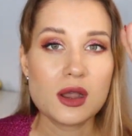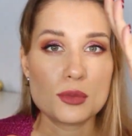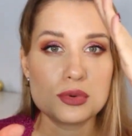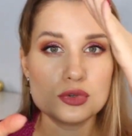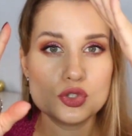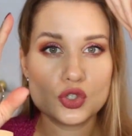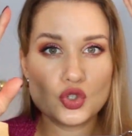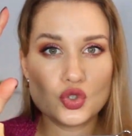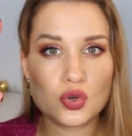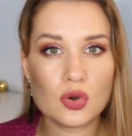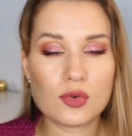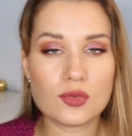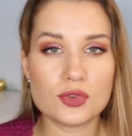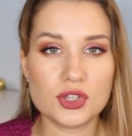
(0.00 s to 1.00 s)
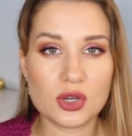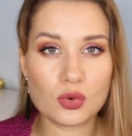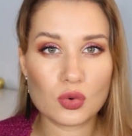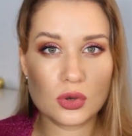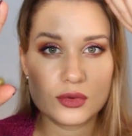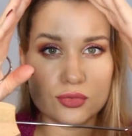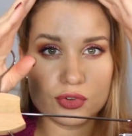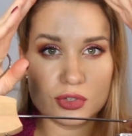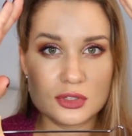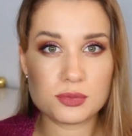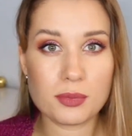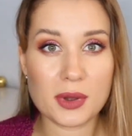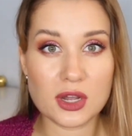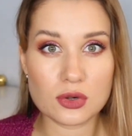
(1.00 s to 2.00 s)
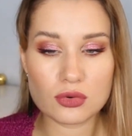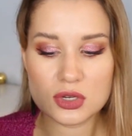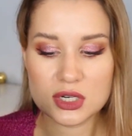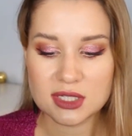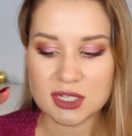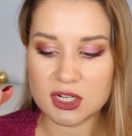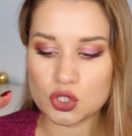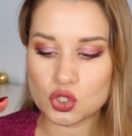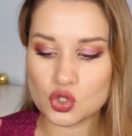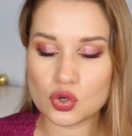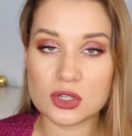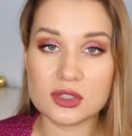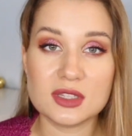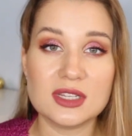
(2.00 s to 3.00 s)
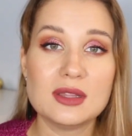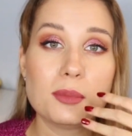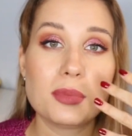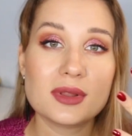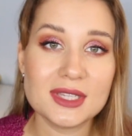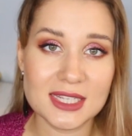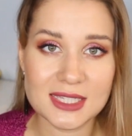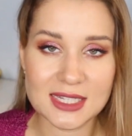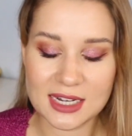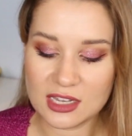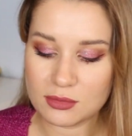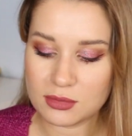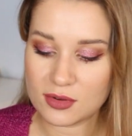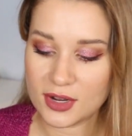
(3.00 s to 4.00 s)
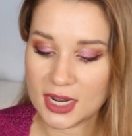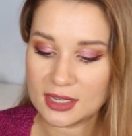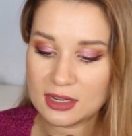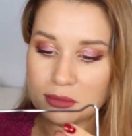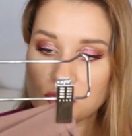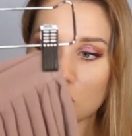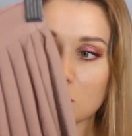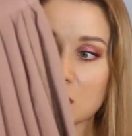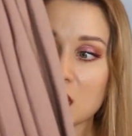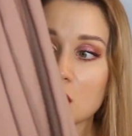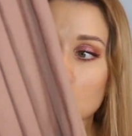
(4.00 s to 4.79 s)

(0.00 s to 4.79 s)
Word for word: плюс еще вот такой вот покрой расклешенный дополнительно добавляет объем.